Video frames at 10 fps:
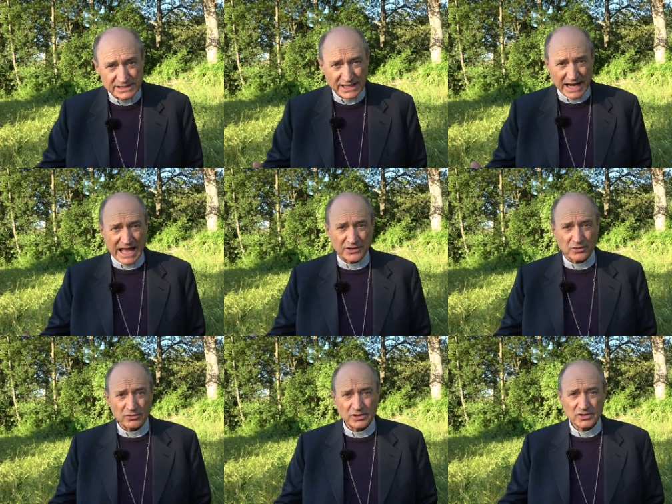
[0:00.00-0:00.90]
di
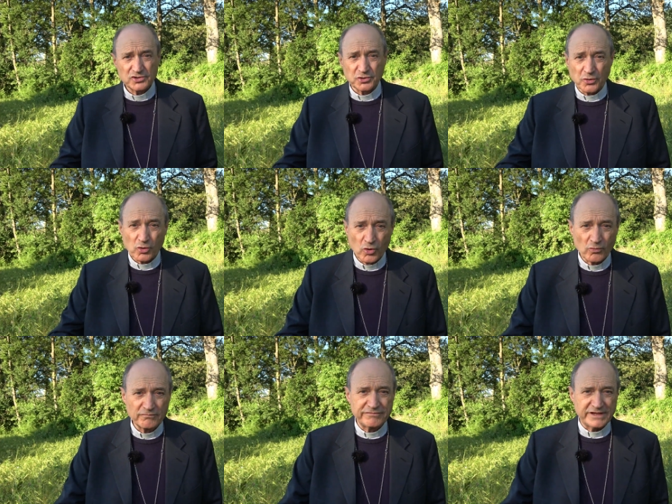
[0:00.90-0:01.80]
grano sono
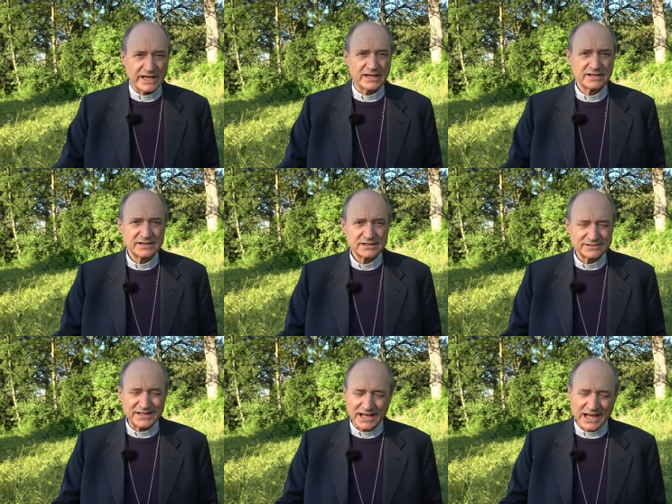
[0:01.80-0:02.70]
gonfie
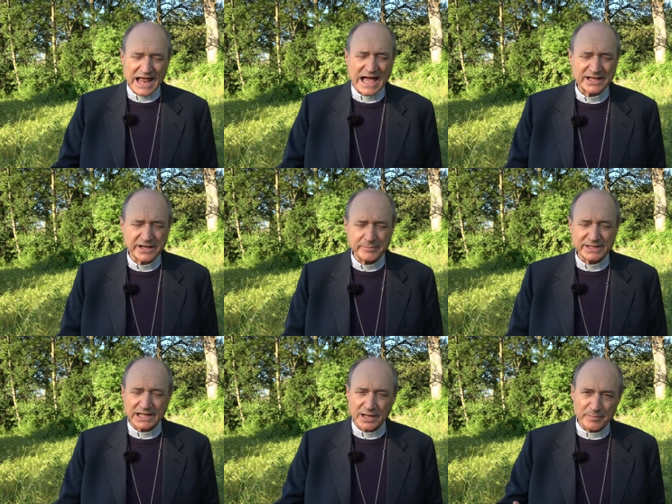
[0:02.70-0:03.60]
delle lacrime,
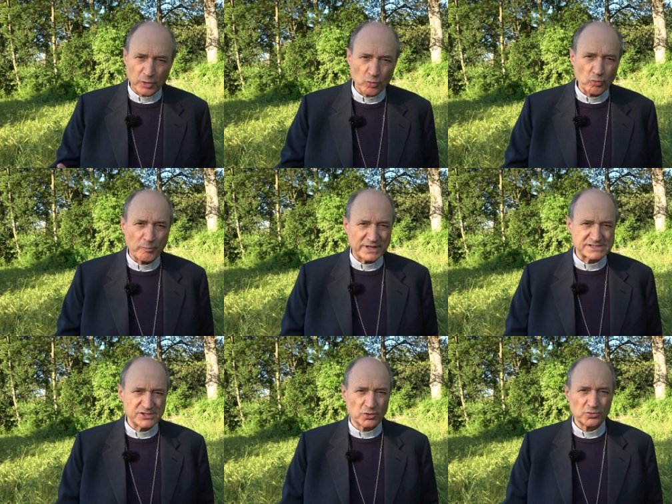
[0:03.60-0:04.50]
delle
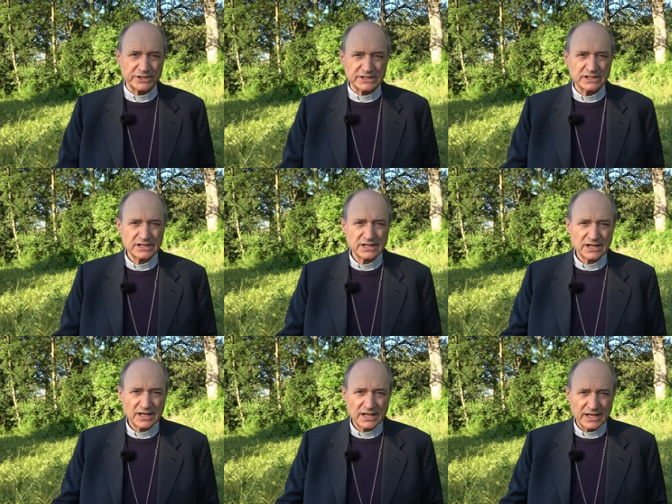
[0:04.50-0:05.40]
preoccupazioni,
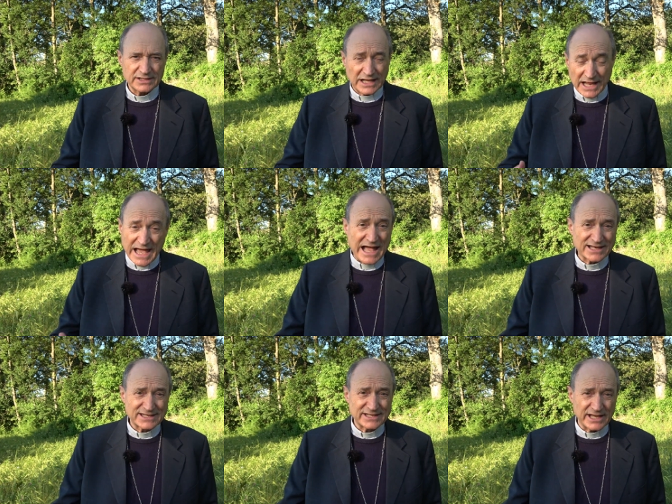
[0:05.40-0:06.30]
delle
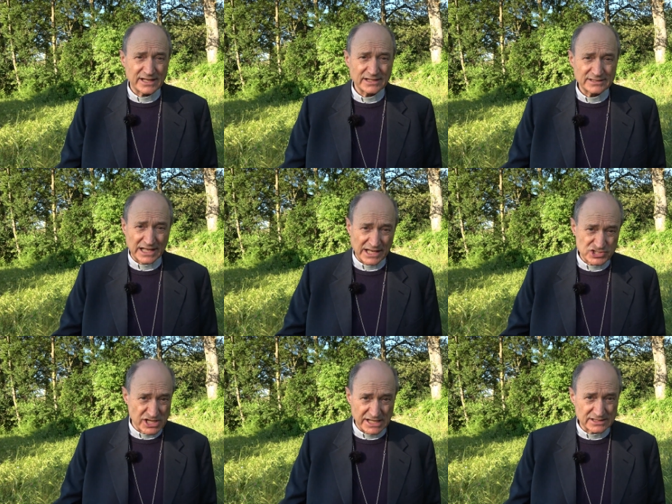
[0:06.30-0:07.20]
ansie della
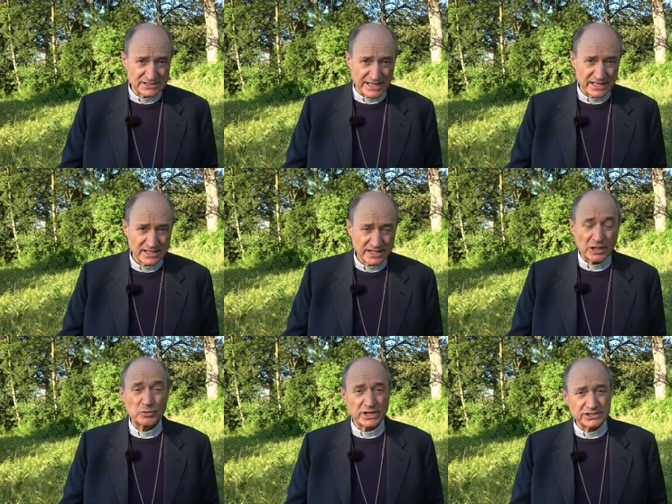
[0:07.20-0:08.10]
gente che
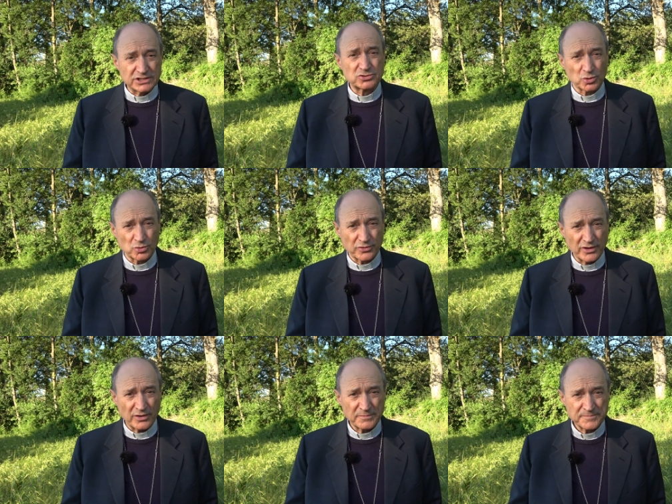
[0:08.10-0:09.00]
lui ha
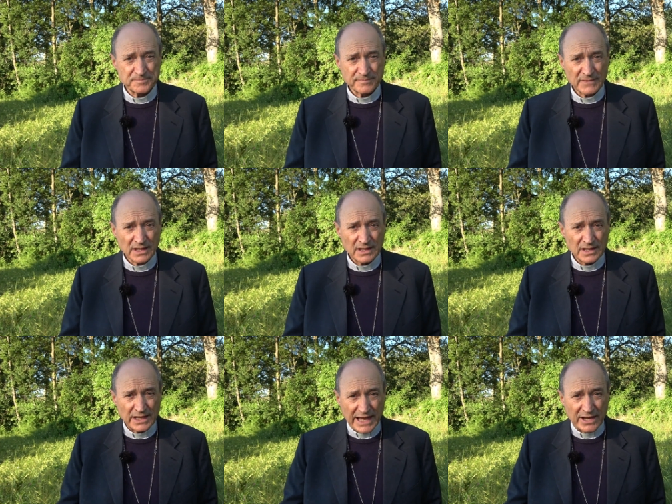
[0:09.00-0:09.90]
d'intorno.
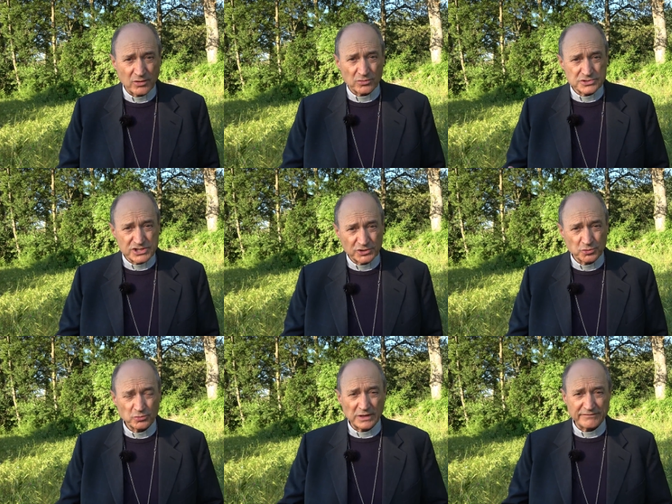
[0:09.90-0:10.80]
Ecco,
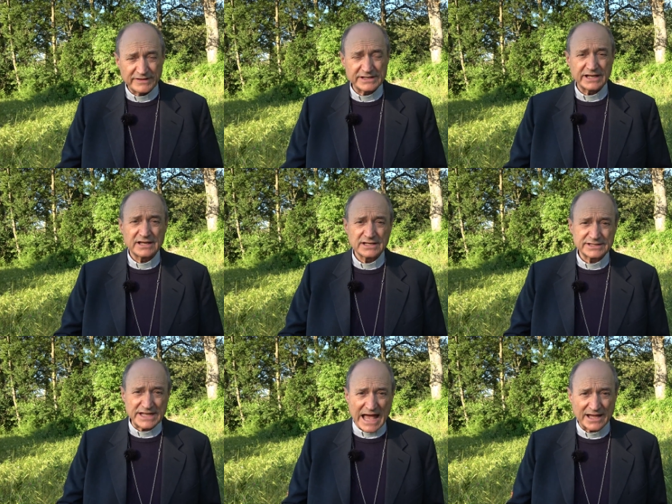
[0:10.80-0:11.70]
Gesù le vede
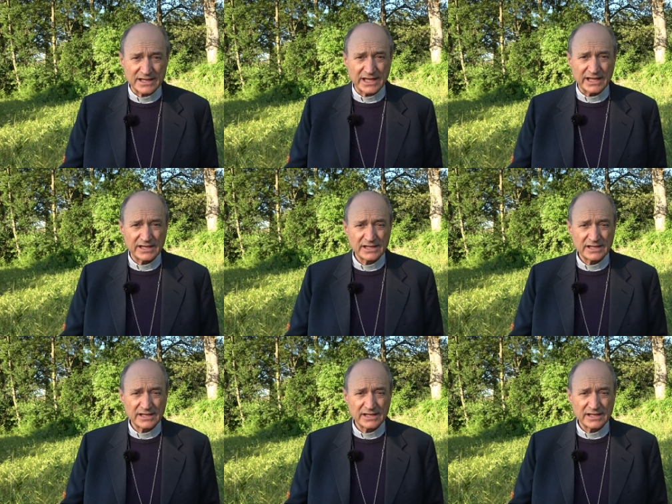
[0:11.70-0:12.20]
stanche,